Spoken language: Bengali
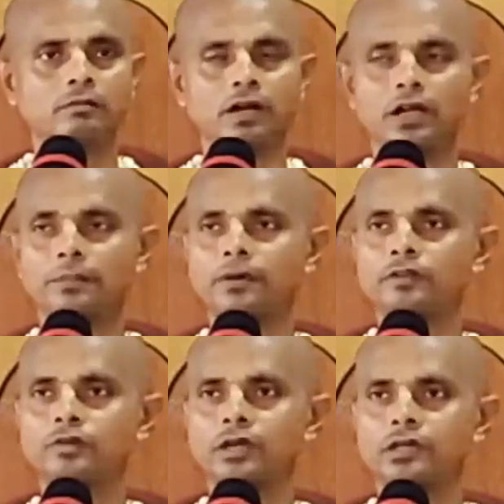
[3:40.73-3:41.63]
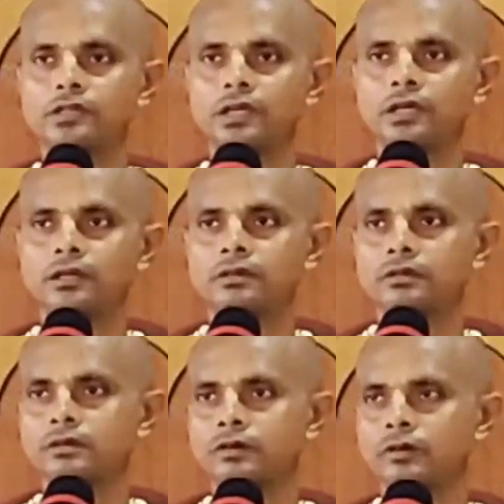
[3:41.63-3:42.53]
বলার পরে চলে এসেছিলেন
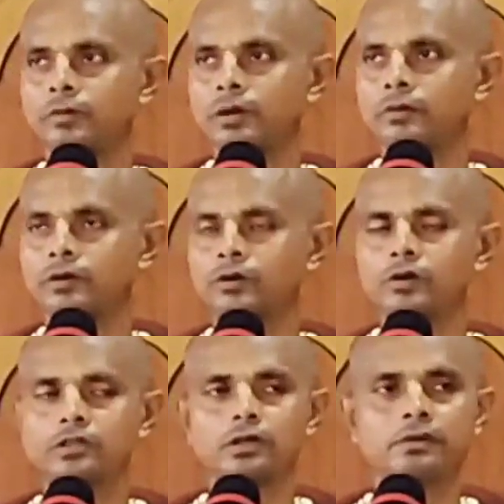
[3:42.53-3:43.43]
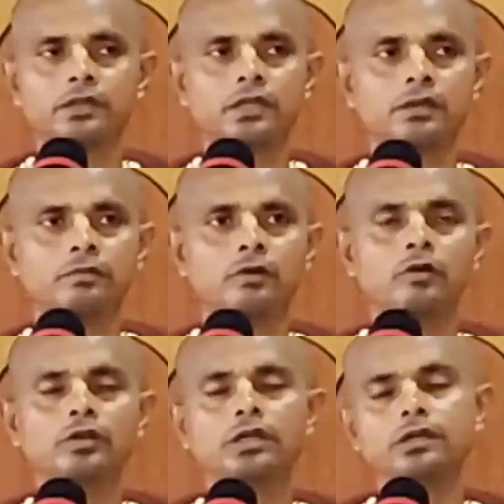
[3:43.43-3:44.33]
গোপাল ভট্ট গোস্বামী তিনি
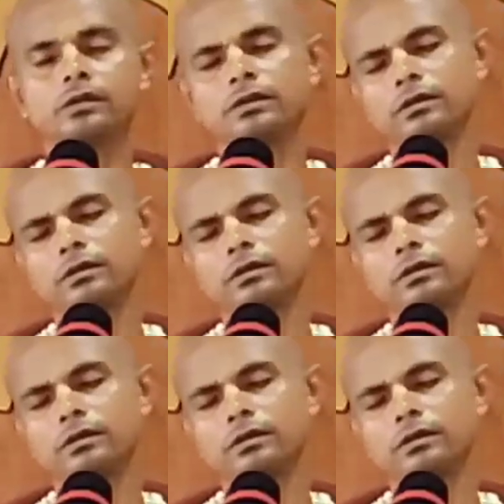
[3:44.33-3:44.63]
বহুদিন